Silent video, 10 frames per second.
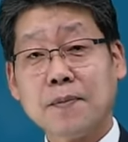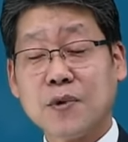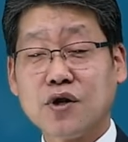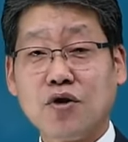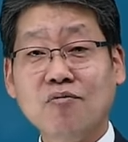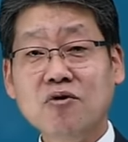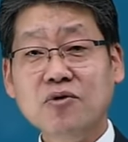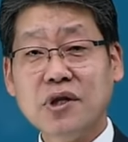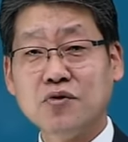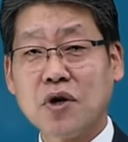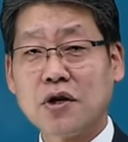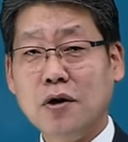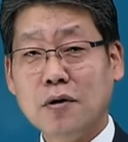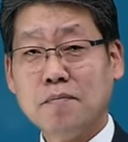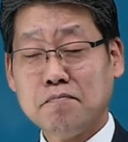즉 20문제
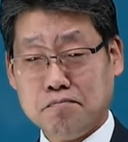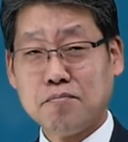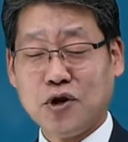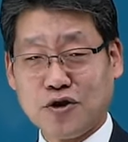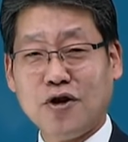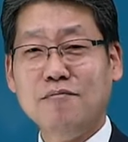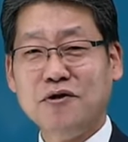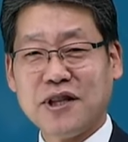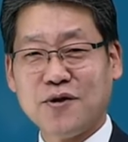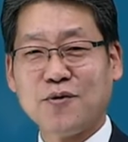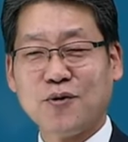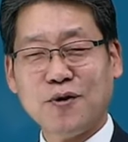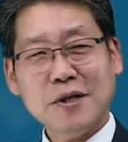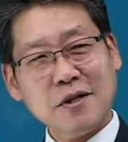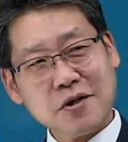중에서 8문제 정도.
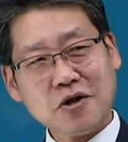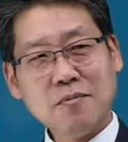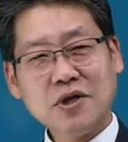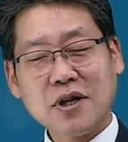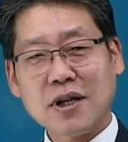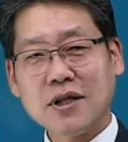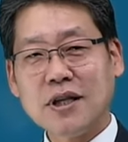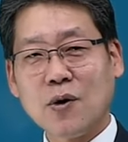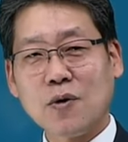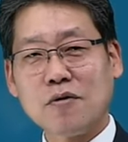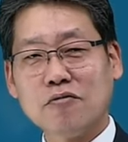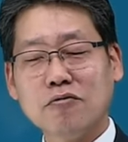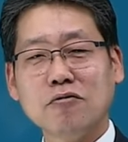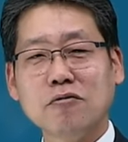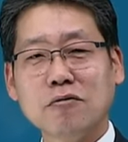8문제까지 나올
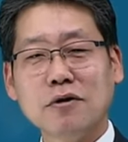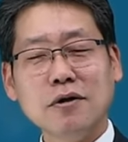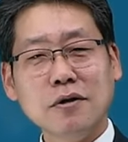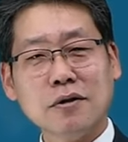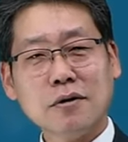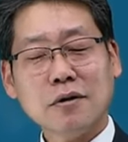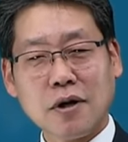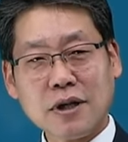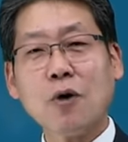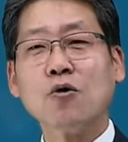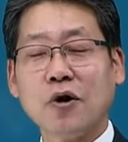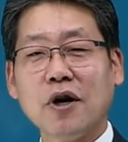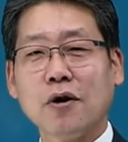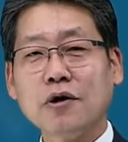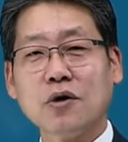수는 어, 나올
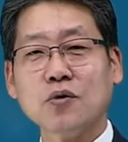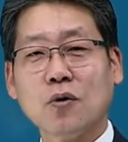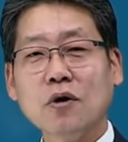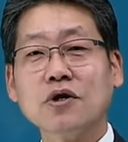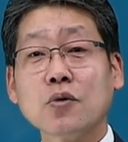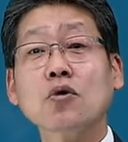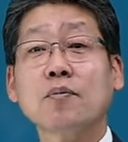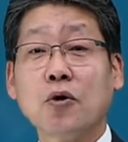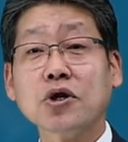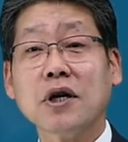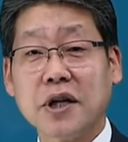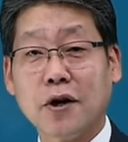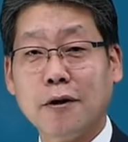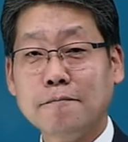거예요. 그 정도. 그 정도는 보셔야 돼요.